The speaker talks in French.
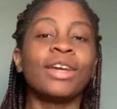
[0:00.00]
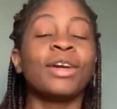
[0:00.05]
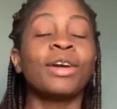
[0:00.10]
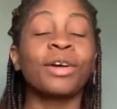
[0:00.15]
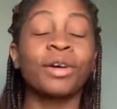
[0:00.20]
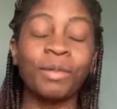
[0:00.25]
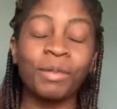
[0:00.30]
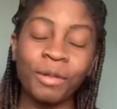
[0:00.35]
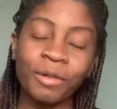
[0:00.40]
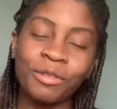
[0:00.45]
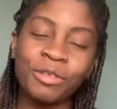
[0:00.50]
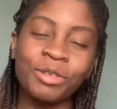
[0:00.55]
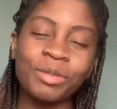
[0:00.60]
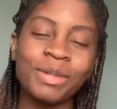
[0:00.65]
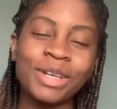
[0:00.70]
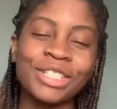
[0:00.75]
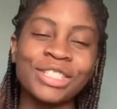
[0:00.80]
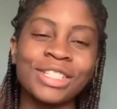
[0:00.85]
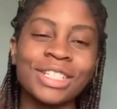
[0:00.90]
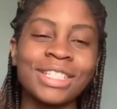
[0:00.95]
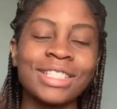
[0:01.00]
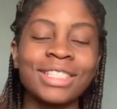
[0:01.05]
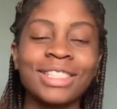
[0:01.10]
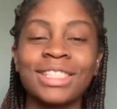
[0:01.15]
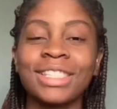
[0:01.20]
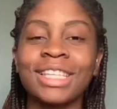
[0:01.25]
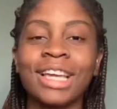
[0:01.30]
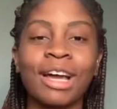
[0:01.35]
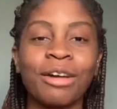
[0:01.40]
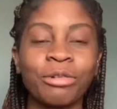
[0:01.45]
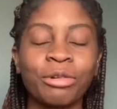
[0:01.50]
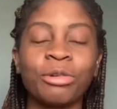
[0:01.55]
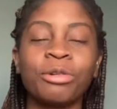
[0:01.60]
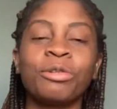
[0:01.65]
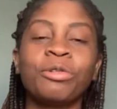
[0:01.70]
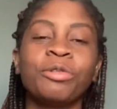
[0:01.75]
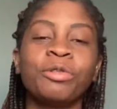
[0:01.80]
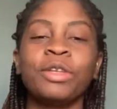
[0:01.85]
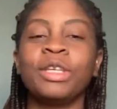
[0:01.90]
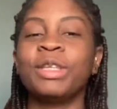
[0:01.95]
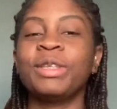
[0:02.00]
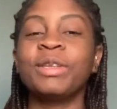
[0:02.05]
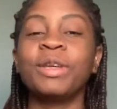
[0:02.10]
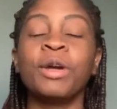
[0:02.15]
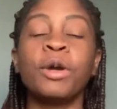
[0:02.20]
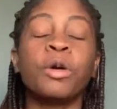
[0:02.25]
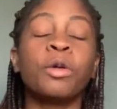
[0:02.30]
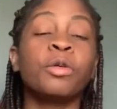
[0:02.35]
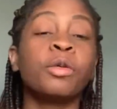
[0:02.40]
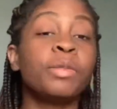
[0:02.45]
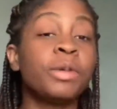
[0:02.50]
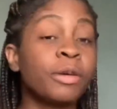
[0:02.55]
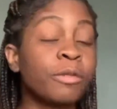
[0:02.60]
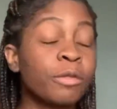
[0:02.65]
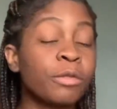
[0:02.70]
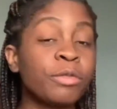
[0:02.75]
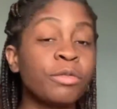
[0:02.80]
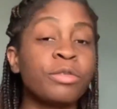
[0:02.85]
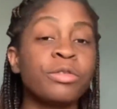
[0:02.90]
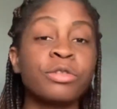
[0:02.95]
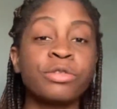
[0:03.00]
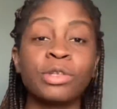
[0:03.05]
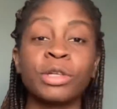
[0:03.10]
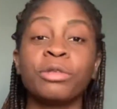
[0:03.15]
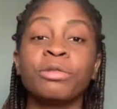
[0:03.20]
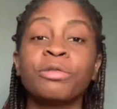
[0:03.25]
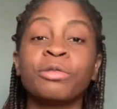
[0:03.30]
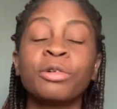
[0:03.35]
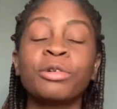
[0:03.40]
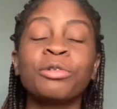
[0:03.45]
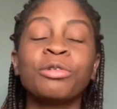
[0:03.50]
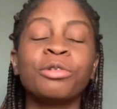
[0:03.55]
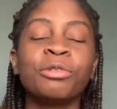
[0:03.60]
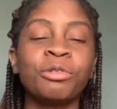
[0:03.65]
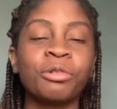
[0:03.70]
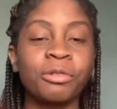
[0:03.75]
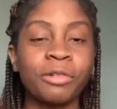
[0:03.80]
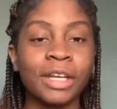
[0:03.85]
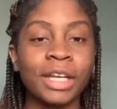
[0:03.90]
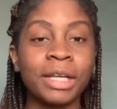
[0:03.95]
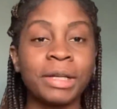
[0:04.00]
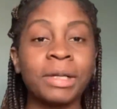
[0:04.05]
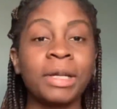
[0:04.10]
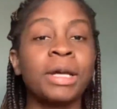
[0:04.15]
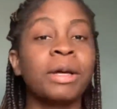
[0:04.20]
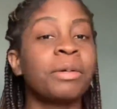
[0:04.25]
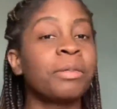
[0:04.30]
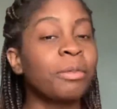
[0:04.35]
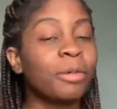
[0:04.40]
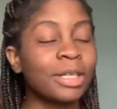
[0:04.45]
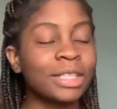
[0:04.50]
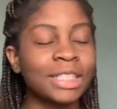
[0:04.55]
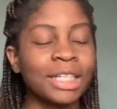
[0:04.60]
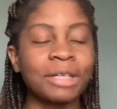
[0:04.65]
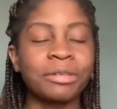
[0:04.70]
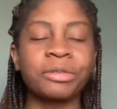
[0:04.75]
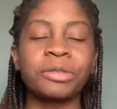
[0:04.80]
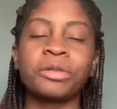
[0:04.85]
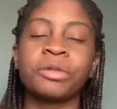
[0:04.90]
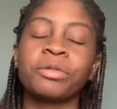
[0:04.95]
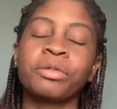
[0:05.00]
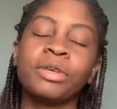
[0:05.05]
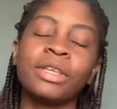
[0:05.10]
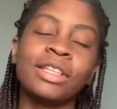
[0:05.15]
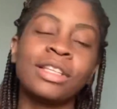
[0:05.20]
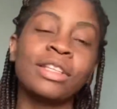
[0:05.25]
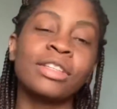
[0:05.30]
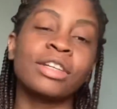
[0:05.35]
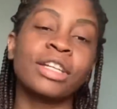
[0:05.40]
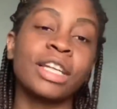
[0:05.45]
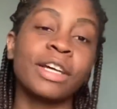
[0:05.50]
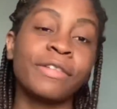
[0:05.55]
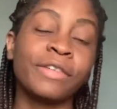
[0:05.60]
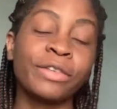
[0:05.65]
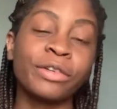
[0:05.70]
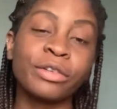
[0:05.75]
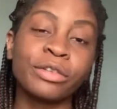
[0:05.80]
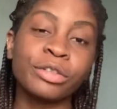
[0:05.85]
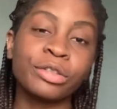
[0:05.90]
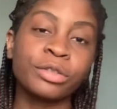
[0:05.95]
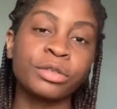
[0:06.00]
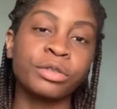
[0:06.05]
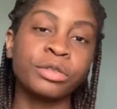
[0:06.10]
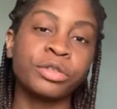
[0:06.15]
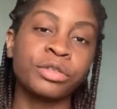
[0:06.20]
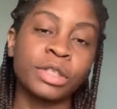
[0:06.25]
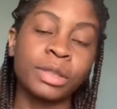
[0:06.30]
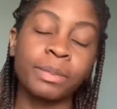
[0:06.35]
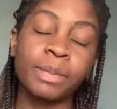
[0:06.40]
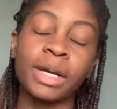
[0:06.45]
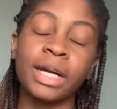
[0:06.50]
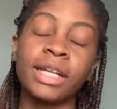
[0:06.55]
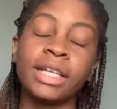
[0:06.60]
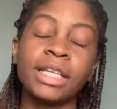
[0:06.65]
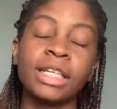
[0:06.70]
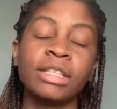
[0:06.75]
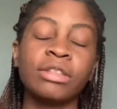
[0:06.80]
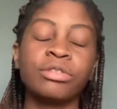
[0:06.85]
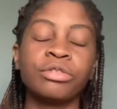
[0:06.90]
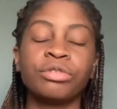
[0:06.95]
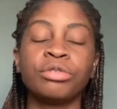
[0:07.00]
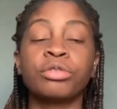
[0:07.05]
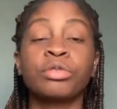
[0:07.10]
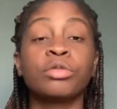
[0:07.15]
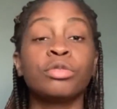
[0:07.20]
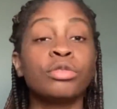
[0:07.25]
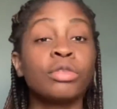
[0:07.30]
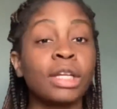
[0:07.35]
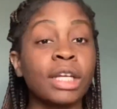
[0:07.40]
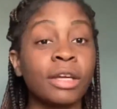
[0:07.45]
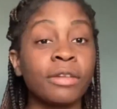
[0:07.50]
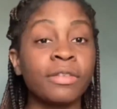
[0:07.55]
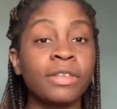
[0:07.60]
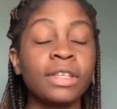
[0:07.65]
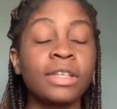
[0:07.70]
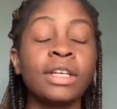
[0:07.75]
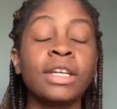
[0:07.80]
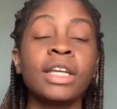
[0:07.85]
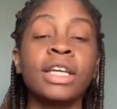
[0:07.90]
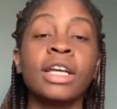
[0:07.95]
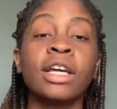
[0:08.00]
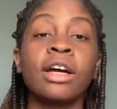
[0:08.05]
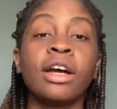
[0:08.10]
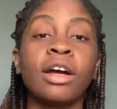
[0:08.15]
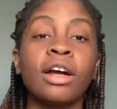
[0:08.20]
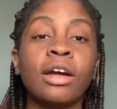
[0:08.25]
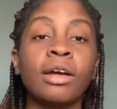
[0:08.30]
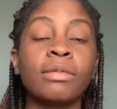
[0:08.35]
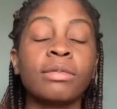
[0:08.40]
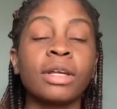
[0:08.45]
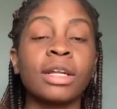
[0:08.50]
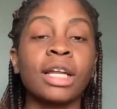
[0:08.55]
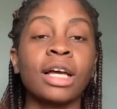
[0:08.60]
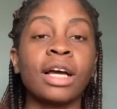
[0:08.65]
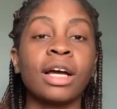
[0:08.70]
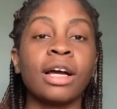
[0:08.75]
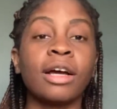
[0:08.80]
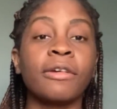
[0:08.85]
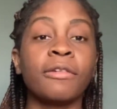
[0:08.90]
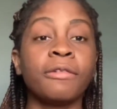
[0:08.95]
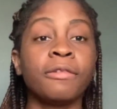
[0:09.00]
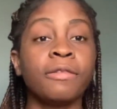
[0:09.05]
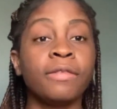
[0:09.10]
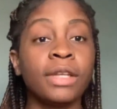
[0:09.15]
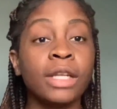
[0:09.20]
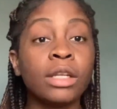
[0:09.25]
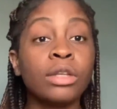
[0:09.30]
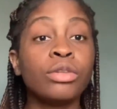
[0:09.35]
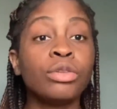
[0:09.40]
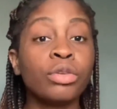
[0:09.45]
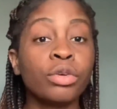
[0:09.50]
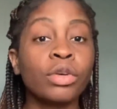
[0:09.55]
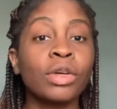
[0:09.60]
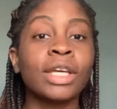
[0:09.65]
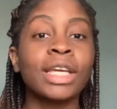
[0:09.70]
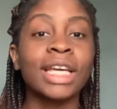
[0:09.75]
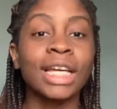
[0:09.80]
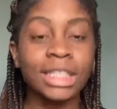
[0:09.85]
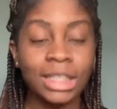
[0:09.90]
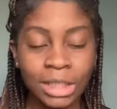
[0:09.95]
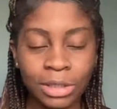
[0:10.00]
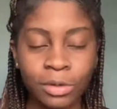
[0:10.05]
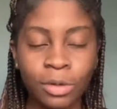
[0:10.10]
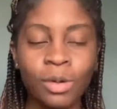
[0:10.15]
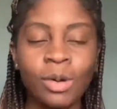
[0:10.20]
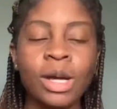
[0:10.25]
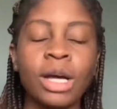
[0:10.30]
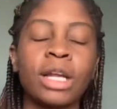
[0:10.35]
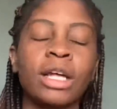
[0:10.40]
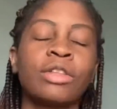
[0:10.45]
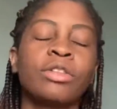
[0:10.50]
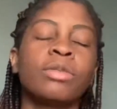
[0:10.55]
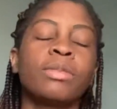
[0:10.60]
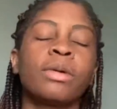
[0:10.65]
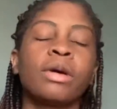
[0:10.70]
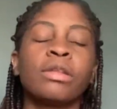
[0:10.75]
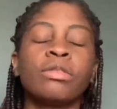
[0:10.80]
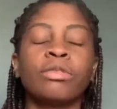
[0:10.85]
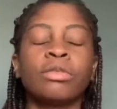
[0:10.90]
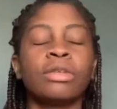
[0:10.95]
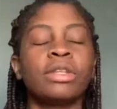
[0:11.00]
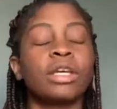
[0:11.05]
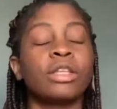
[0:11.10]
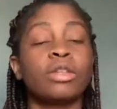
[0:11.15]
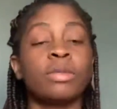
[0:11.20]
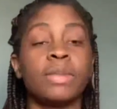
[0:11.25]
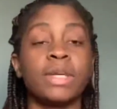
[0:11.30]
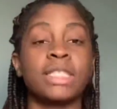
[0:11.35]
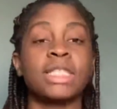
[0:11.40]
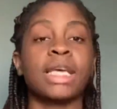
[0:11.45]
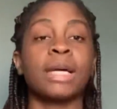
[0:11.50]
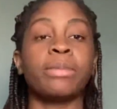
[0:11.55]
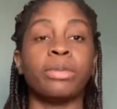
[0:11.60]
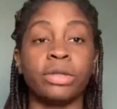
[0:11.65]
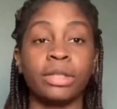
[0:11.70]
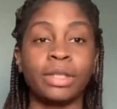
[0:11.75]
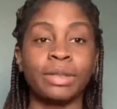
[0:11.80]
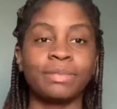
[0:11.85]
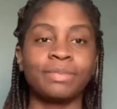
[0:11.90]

Bienvenue sur ma chaîne, c'est Afro Queen ou bienvenue si tu es nouveau ou nouvelle. Moi c'est Afro Queen. Dans la vidéo d'aujourd'hui, je vais te parler du coût de la vie euh, dans la ville de Gatineau à la demande d'un de mes abonnés.